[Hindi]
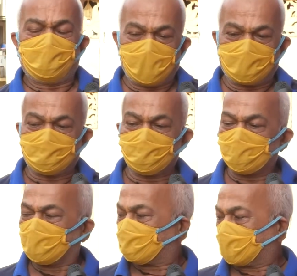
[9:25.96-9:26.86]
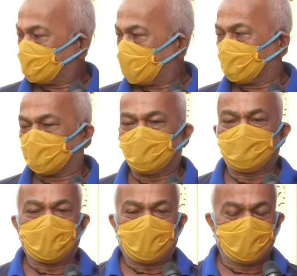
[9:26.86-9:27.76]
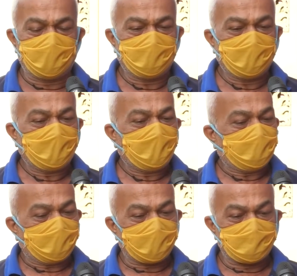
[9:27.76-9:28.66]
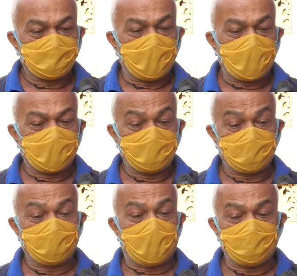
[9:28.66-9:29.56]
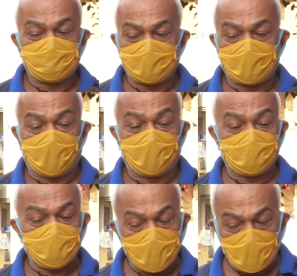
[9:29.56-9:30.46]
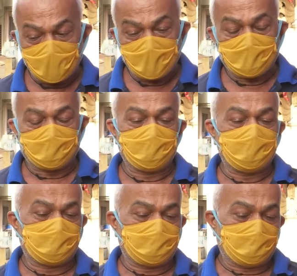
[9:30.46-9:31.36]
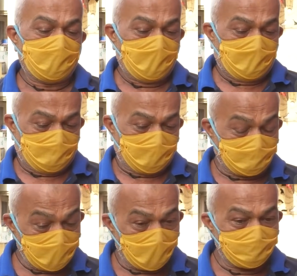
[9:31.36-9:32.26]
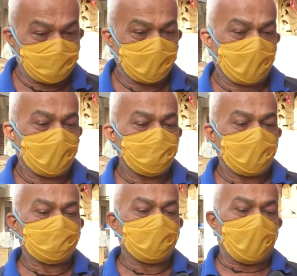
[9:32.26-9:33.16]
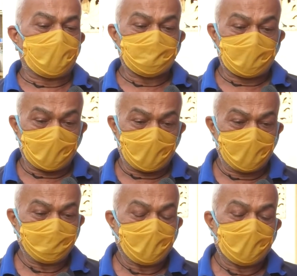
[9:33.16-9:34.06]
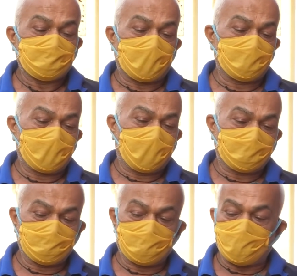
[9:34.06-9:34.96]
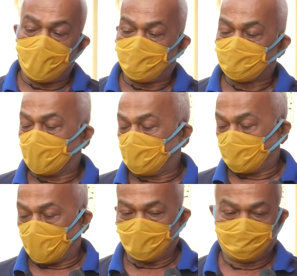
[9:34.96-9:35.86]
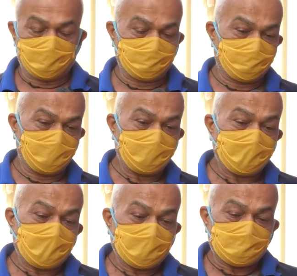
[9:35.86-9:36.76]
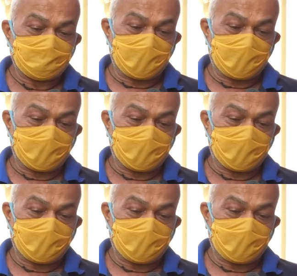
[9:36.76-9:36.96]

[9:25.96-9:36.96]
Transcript: फिट दूर प्रत्येक व्यक्ति से रहें घर से बाहर यदि कोई आवश्यक कार्य हुआ कोई अति आवश्यक कार्य हुआ तो मास्क लगाएं अपने हाथों को वापस आने पर हाथ पैर धोएं वो